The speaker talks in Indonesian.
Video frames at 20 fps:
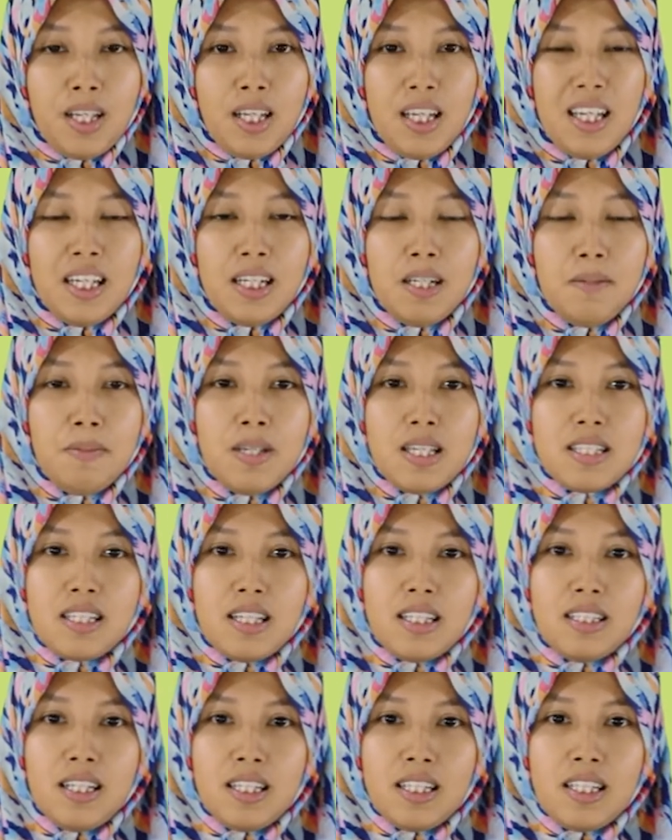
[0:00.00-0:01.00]
Ini
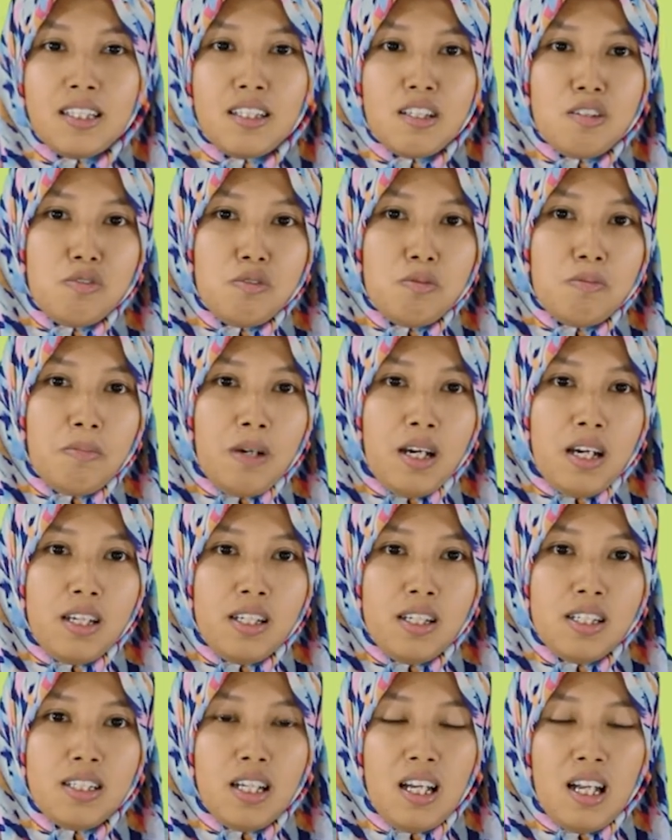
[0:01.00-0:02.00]
biasanya kita
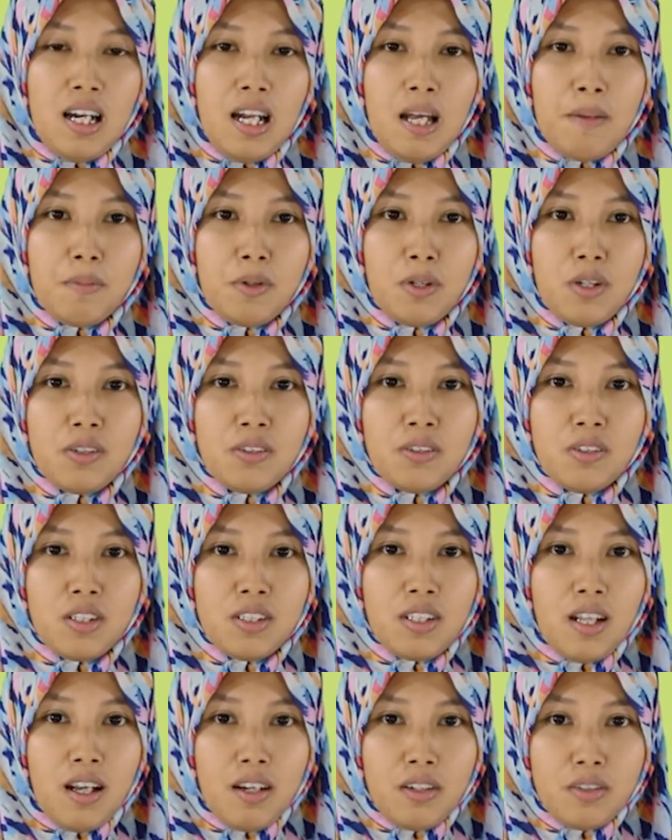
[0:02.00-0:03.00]
jumpai dalam not-not
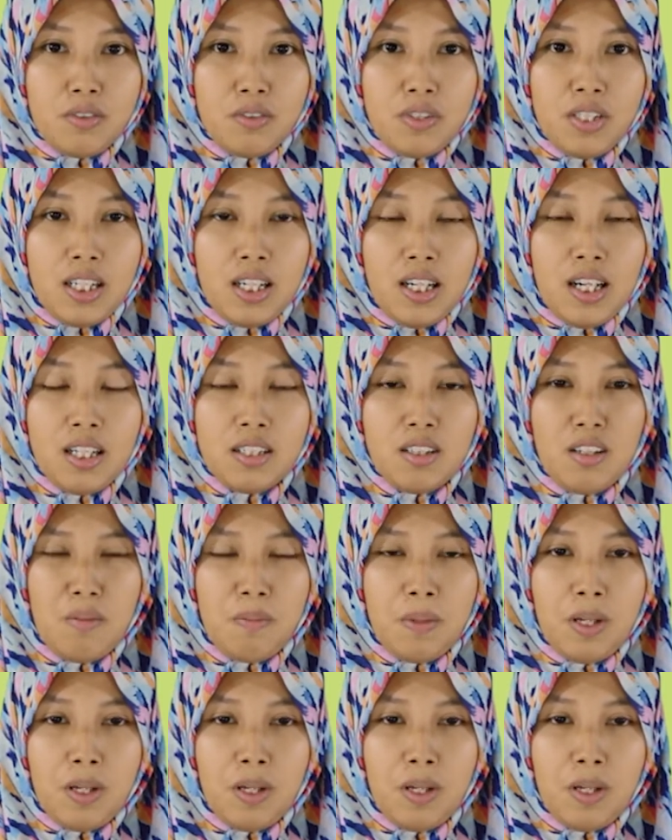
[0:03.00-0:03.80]
lagu ya atau